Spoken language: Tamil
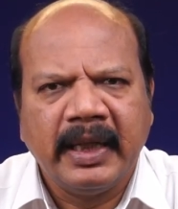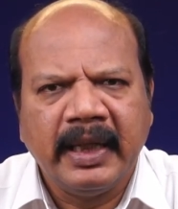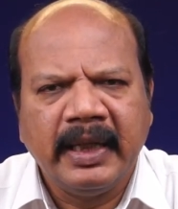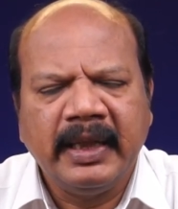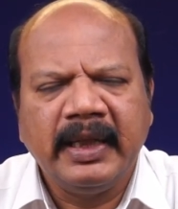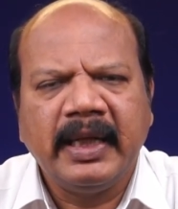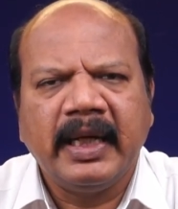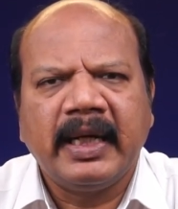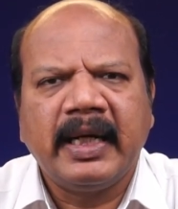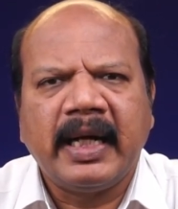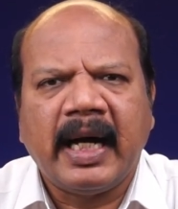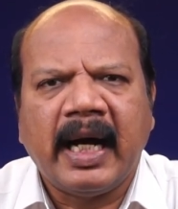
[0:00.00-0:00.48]

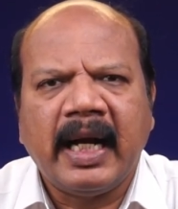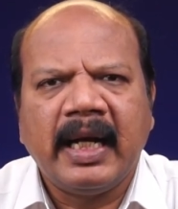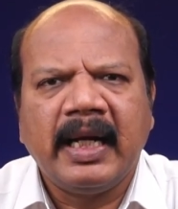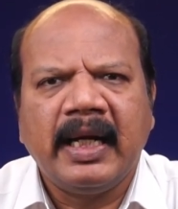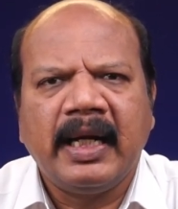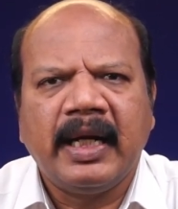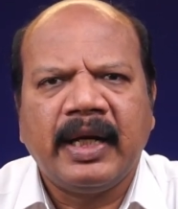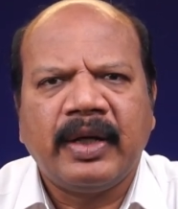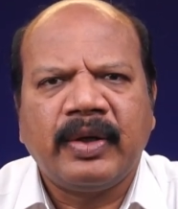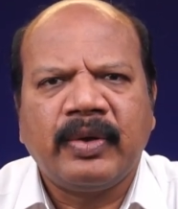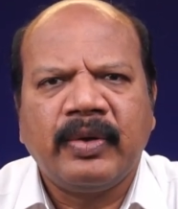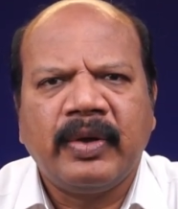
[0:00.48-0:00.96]
இந்த
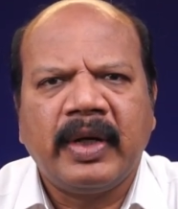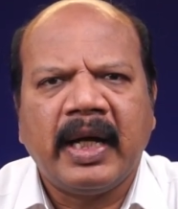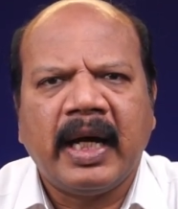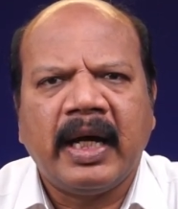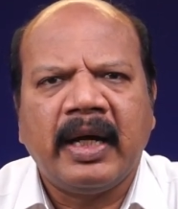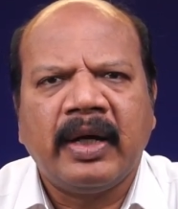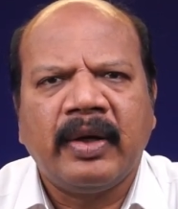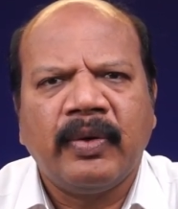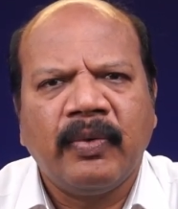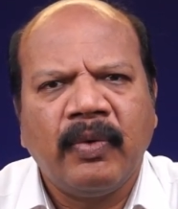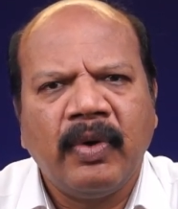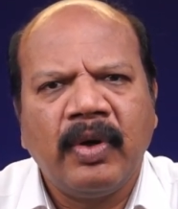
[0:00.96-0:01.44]
நாளிலே கூட
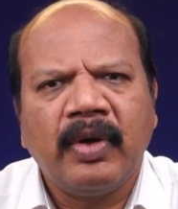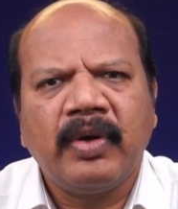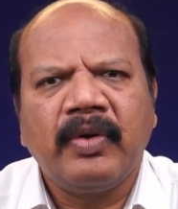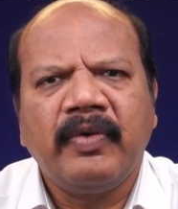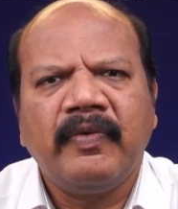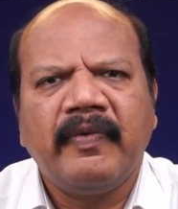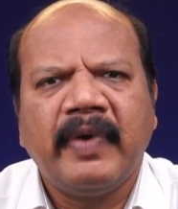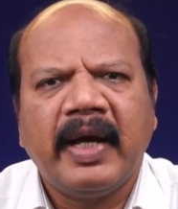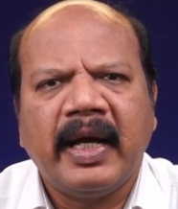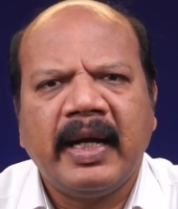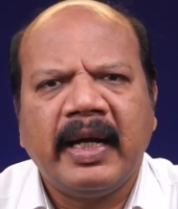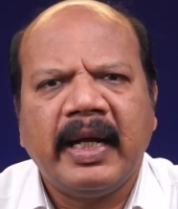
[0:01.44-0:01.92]

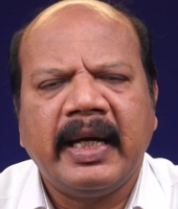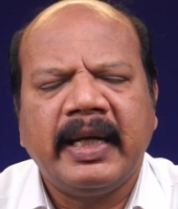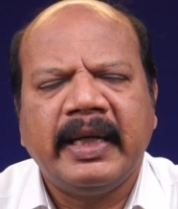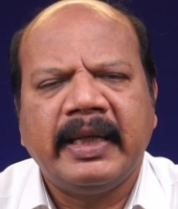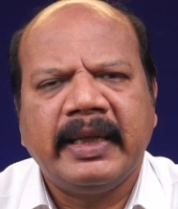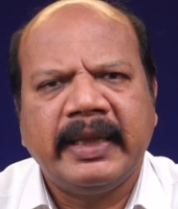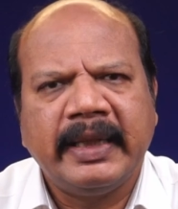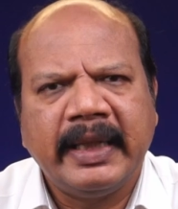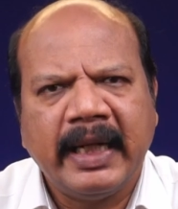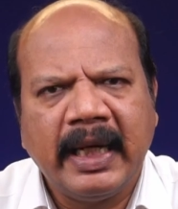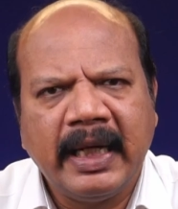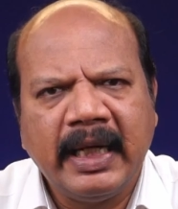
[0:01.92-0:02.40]
ஒருவேளை
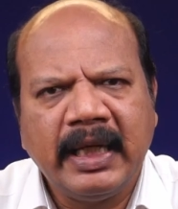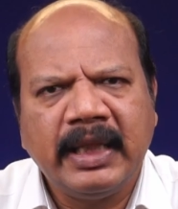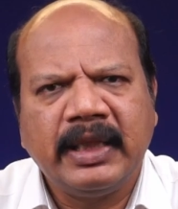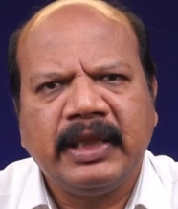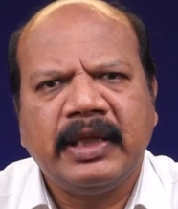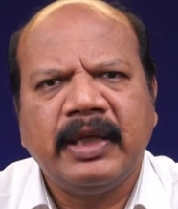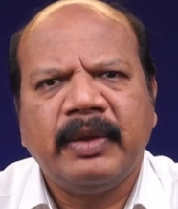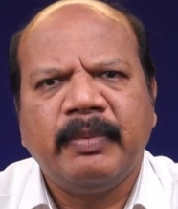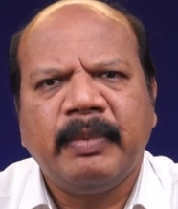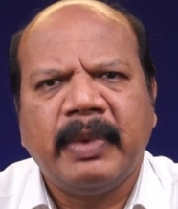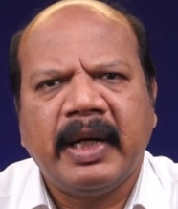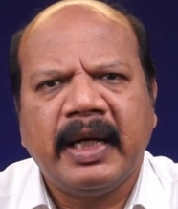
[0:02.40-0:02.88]

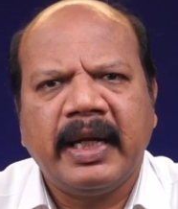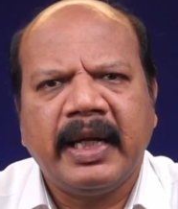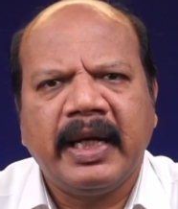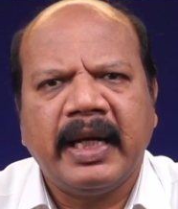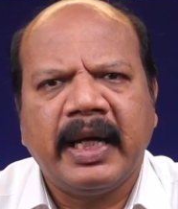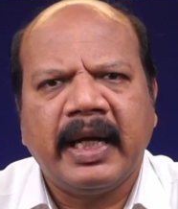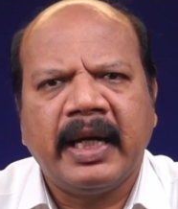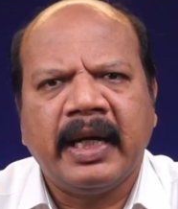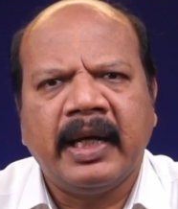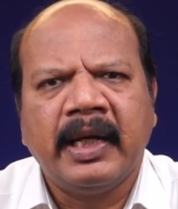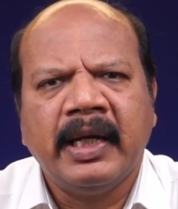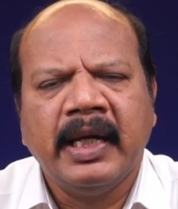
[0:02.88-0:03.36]

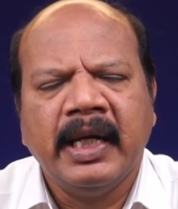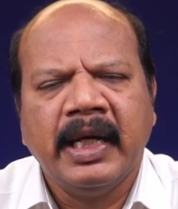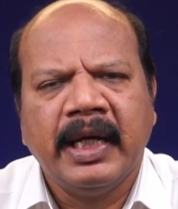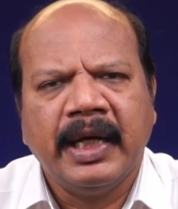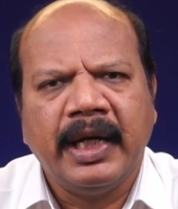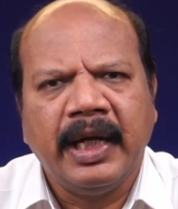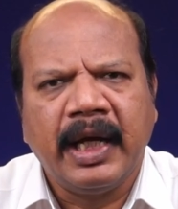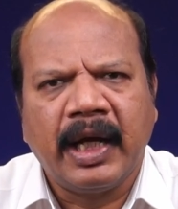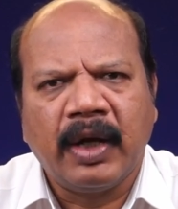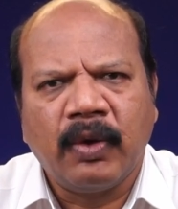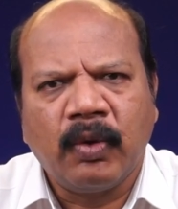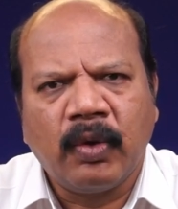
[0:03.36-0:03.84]
எழுத்தின்படியே
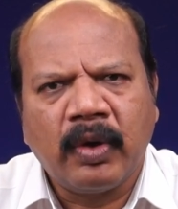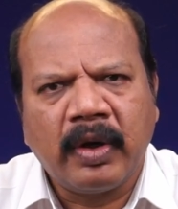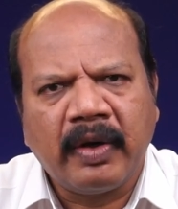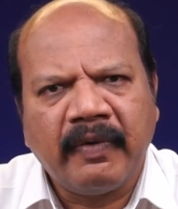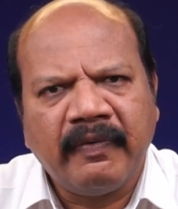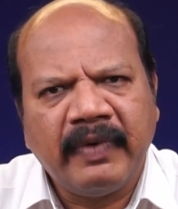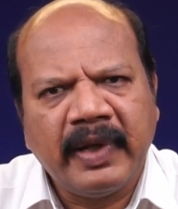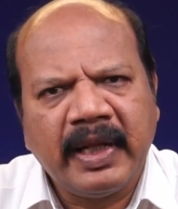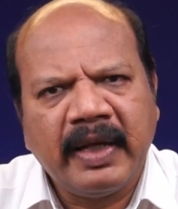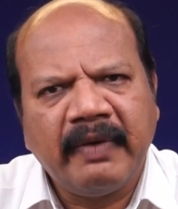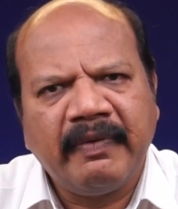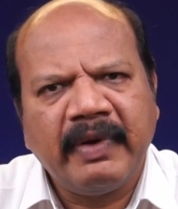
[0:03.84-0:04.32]
நீங்கள்
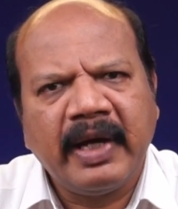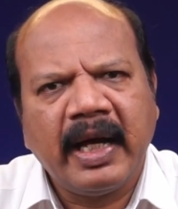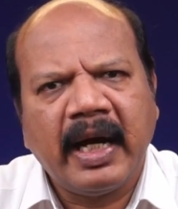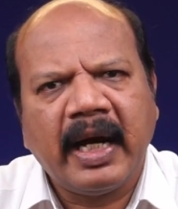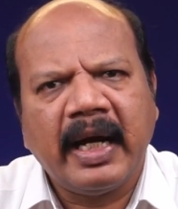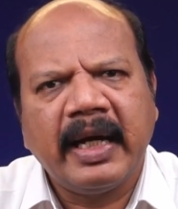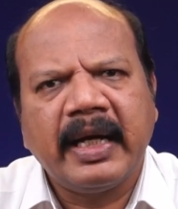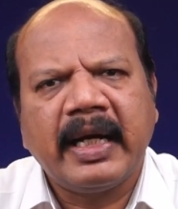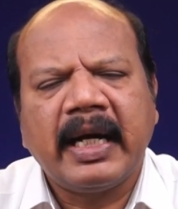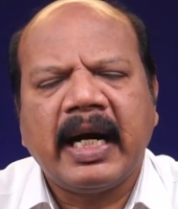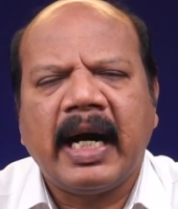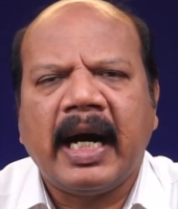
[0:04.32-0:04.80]
ஒரு
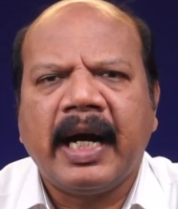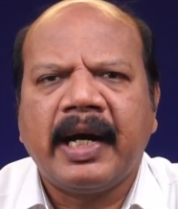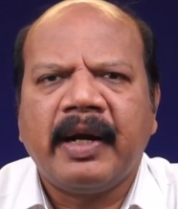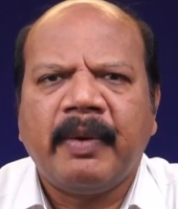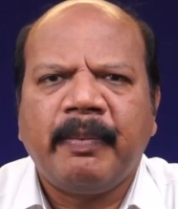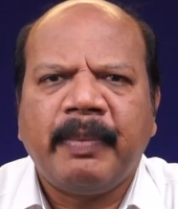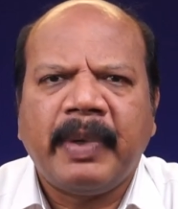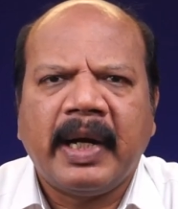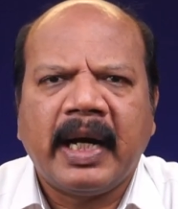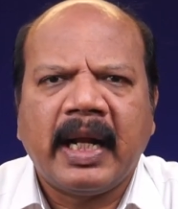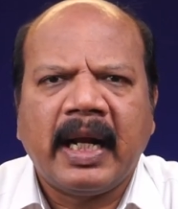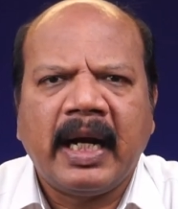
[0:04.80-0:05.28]
விதவையாய்
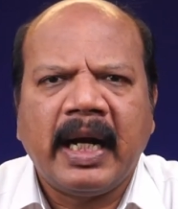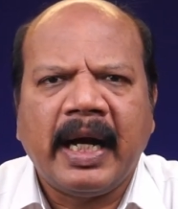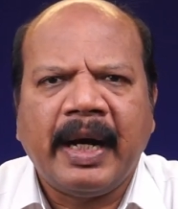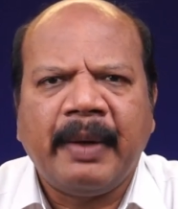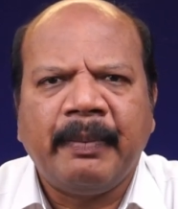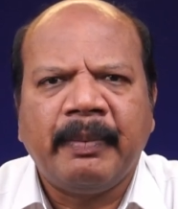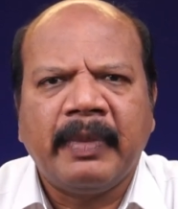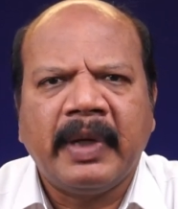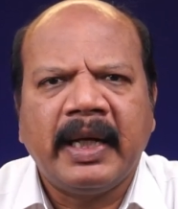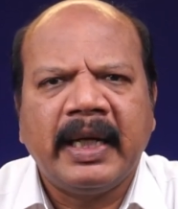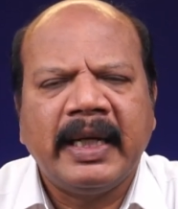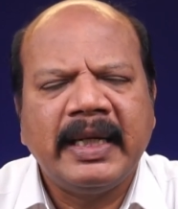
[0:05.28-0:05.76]

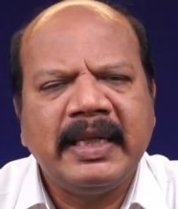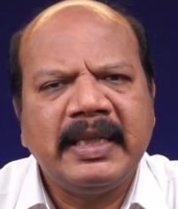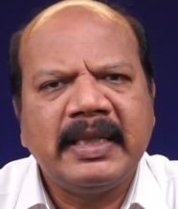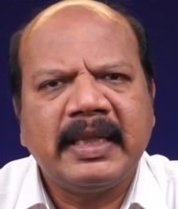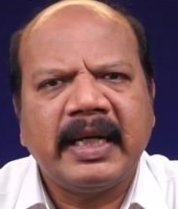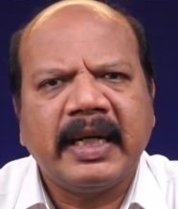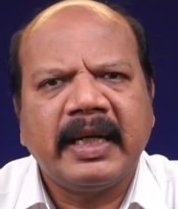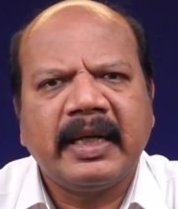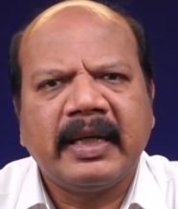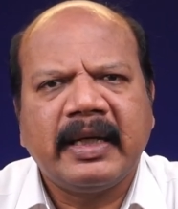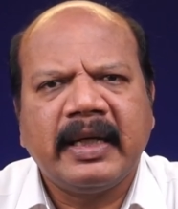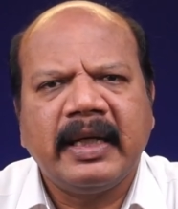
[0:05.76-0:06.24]
காணப்படலாம்
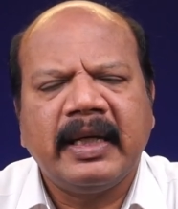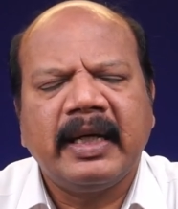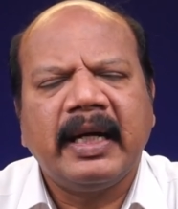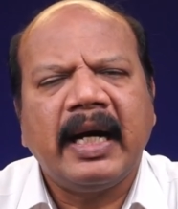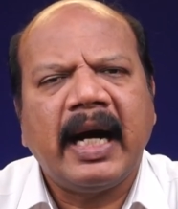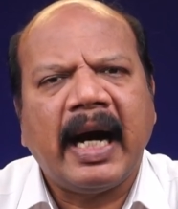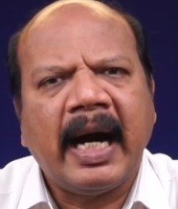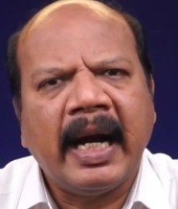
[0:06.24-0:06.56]
இன்றைக்கு